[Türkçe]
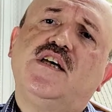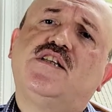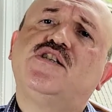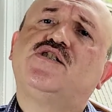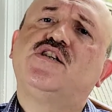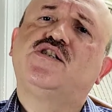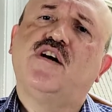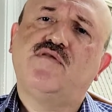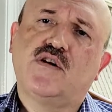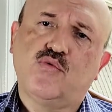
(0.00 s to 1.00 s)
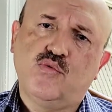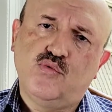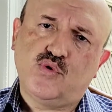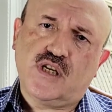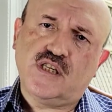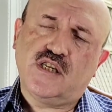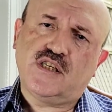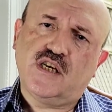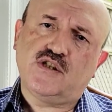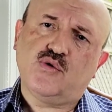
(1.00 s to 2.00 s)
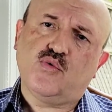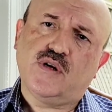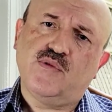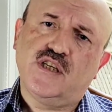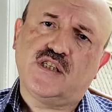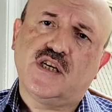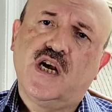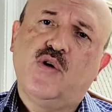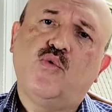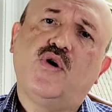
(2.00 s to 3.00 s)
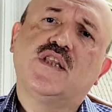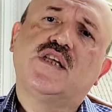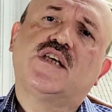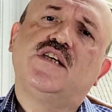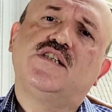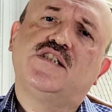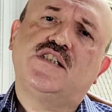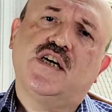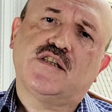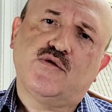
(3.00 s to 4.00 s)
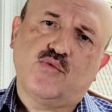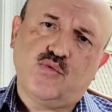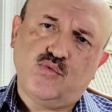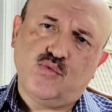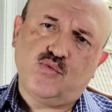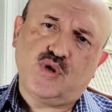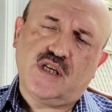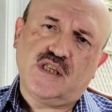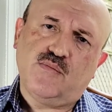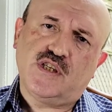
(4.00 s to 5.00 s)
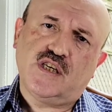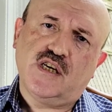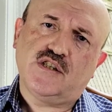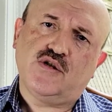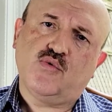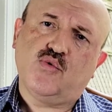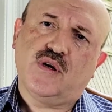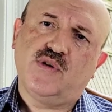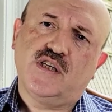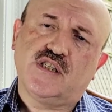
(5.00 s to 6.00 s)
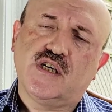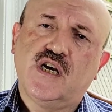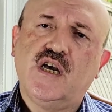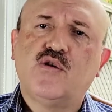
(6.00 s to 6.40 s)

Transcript: Yetiştiği çevrenin onun üzerinde tesiri olabilir. O andaki hissiyatının onun üzerinde bir tesiri olabilir.